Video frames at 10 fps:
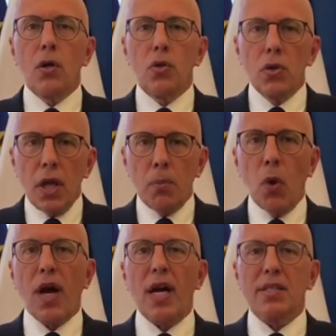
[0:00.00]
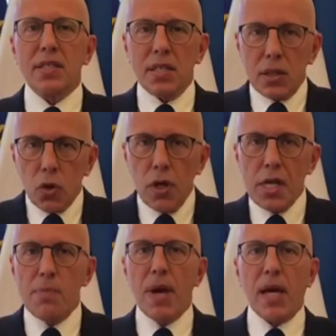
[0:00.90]
de démocratie, de
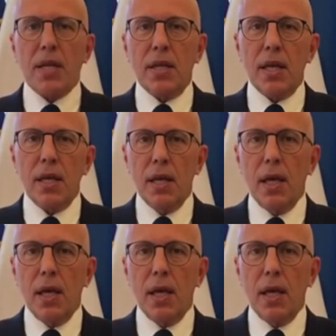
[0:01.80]
liberté,